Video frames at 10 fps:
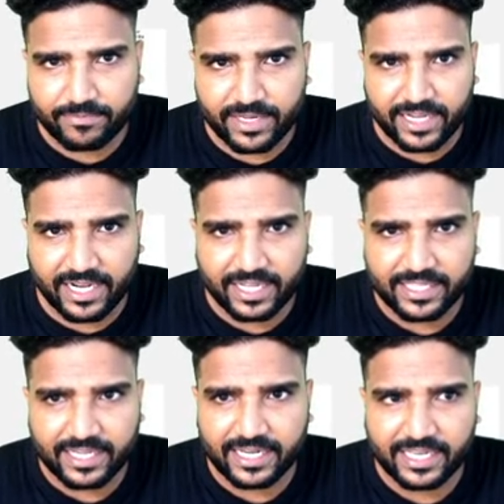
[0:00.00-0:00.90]
हमने कहाँ
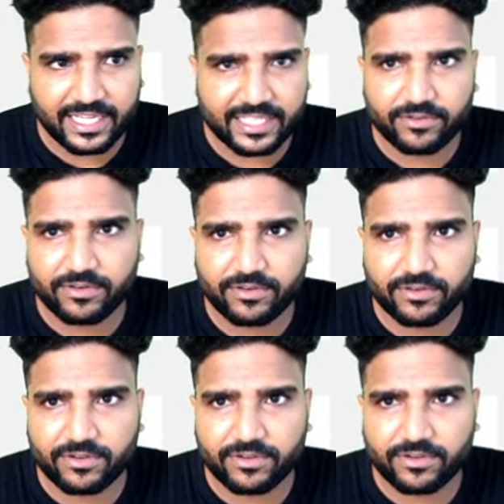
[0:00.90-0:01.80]
तक कर लिया था ओके
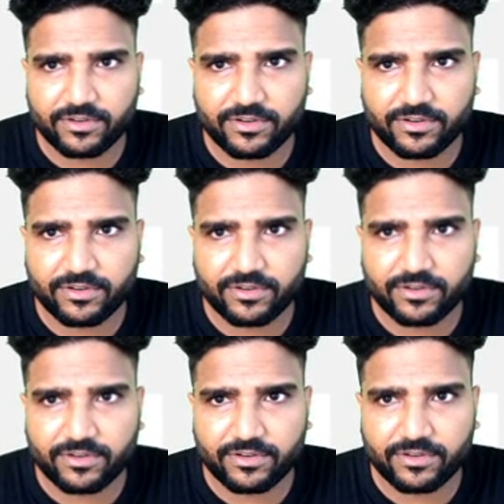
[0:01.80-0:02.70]
ओके एक मिनट इसको
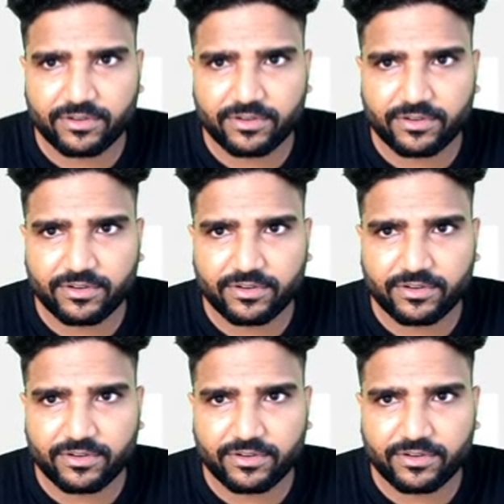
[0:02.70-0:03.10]
कट करने दो